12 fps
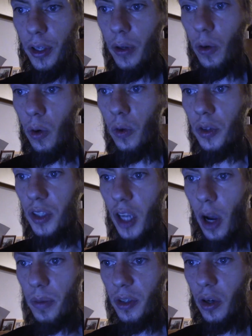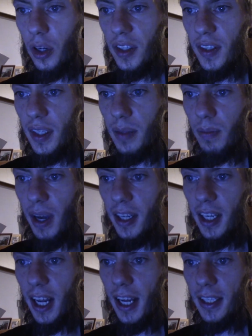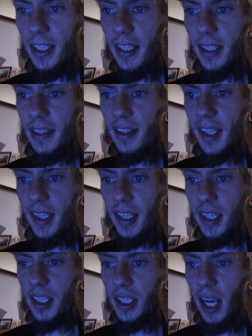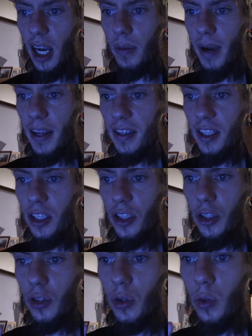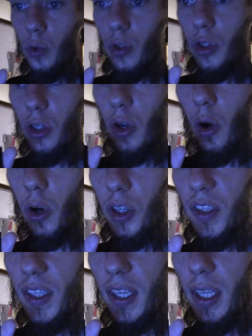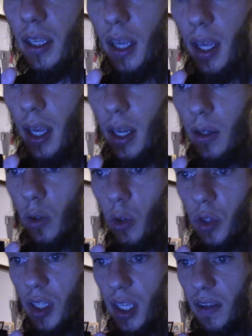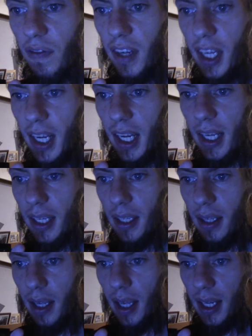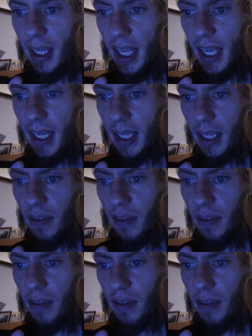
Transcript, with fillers: Und die Hauptakkorde sind mandelartig, zitrisch, aromatisch, süß, holzig, nussig, Vanille, Leder,